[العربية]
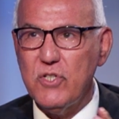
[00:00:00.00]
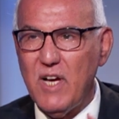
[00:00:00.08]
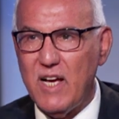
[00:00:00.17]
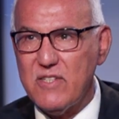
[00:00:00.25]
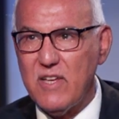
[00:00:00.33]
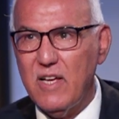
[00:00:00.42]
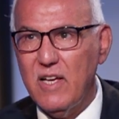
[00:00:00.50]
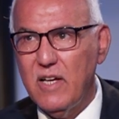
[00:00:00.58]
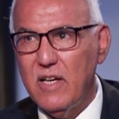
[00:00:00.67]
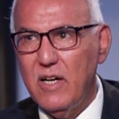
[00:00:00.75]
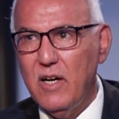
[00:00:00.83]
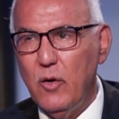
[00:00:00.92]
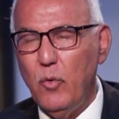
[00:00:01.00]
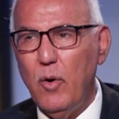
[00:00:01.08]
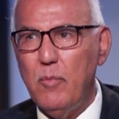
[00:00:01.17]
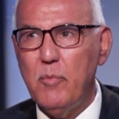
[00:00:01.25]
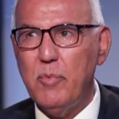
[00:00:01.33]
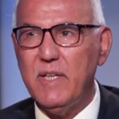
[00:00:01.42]
اجازه
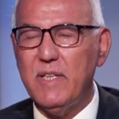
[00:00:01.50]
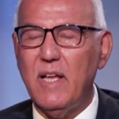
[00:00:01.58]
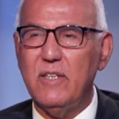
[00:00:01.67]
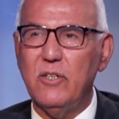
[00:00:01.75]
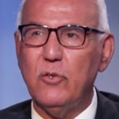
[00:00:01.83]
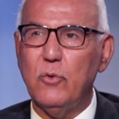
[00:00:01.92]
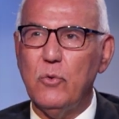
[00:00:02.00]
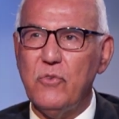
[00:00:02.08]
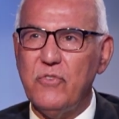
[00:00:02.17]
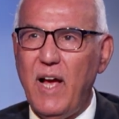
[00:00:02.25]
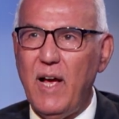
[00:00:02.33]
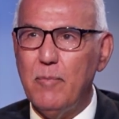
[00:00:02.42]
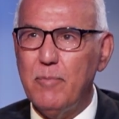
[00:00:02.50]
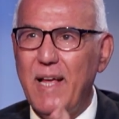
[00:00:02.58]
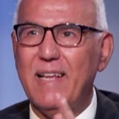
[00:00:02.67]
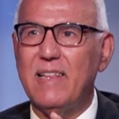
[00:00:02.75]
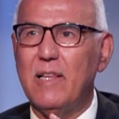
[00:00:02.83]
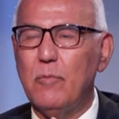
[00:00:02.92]
هو ممكن ان يكون سحب
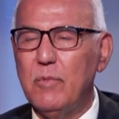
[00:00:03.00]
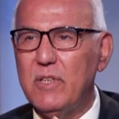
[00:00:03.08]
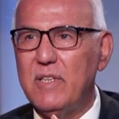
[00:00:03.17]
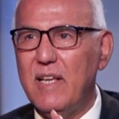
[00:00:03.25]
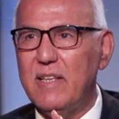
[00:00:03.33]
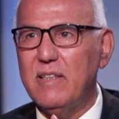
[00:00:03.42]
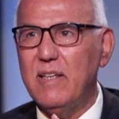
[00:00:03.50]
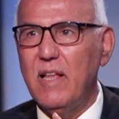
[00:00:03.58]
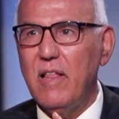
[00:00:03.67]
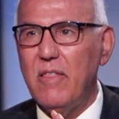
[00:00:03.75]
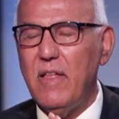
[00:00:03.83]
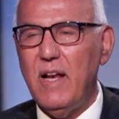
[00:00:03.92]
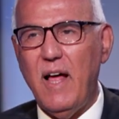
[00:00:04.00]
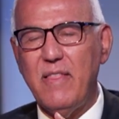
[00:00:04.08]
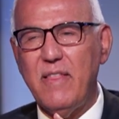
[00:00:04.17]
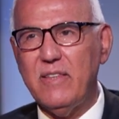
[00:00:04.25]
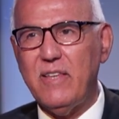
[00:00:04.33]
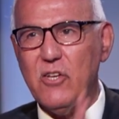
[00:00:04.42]
يد لمده
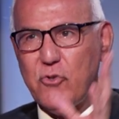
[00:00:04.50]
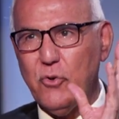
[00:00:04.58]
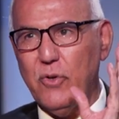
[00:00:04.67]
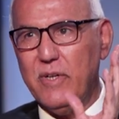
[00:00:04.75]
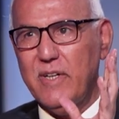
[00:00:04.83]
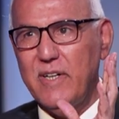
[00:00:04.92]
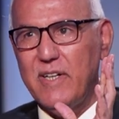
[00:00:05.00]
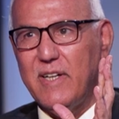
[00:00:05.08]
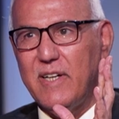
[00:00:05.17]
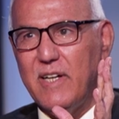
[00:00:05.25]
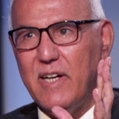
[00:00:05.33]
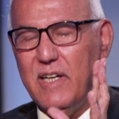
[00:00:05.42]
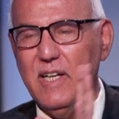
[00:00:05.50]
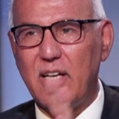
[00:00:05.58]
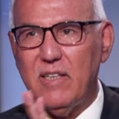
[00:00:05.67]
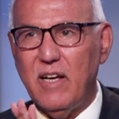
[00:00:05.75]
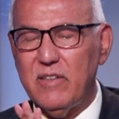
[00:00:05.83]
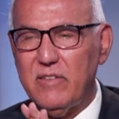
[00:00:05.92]
ثلاثه اشهر
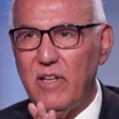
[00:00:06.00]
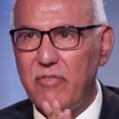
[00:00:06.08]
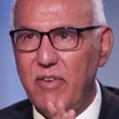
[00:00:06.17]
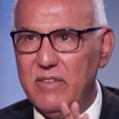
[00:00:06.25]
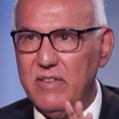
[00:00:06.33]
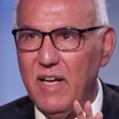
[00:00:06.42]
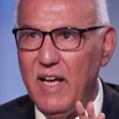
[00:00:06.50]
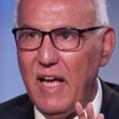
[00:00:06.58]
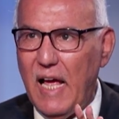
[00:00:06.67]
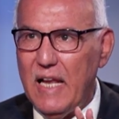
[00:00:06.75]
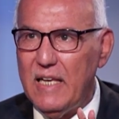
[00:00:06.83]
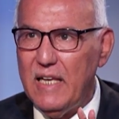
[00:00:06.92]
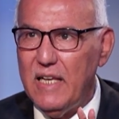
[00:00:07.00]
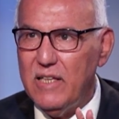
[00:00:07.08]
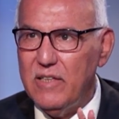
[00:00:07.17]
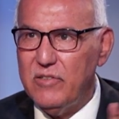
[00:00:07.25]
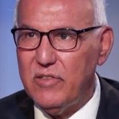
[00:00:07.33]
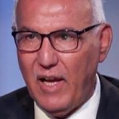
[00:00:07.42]
اللي تغطي الفتره
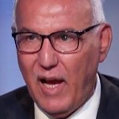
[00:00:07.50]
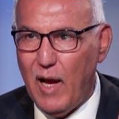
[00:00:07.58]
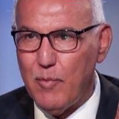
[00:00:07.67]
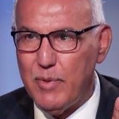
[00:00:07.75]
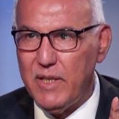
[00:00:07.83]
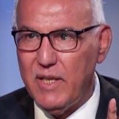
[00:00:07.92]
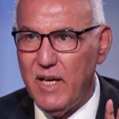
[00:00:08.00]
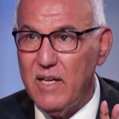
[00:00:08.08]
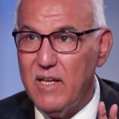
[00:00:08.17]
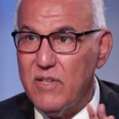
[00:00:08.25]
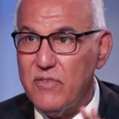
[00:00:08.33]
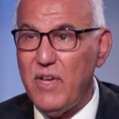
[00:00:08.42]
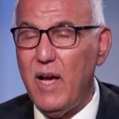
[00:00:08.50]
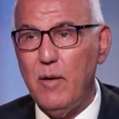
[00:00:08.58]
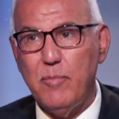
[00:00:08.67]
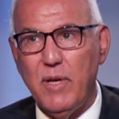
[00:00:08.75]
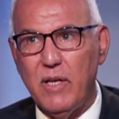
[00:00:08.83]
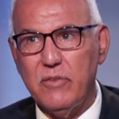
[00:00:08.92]
الانتخابيه
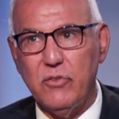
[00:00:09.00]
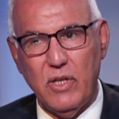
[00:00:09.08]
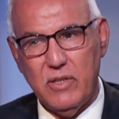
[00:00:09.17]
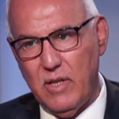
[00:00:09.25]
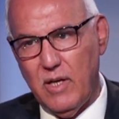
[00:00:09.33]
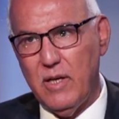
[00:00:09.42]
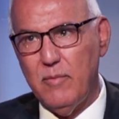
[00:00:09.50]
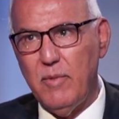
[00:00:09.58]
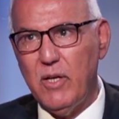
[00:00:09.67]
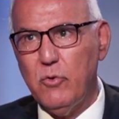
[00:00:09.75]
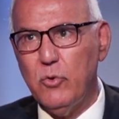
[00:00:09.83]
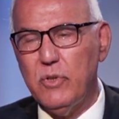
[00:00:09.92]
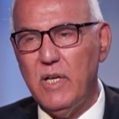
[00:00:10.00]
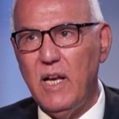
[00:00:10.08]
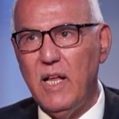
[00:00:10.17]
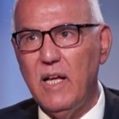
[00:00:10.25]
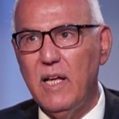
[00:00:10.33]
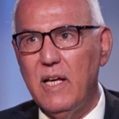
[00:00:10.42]
سحب يد حتى ما يكون
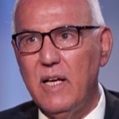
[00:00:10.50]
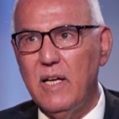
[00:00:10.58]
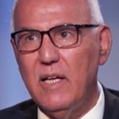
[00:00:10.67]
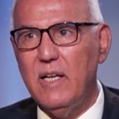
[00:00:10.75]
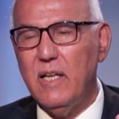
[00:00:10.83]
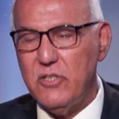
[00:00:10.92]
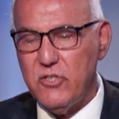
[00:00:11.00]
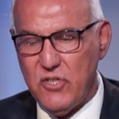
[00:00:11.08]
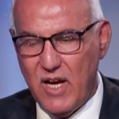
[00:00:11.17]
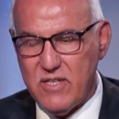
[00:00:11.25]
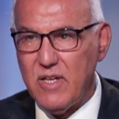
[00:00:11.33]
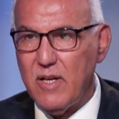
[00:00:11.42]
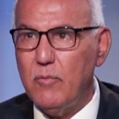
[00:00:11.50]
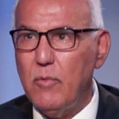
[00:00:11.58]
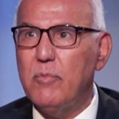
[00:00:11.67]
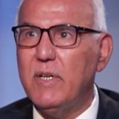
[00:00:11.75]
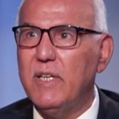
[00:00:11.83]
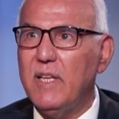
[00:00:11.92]
له لان اجازه
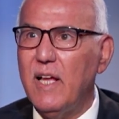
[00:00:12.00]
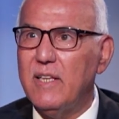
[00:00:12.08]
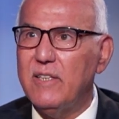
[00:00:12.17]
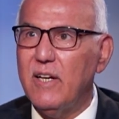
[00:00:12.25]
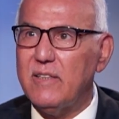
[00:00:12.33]
ممكن ان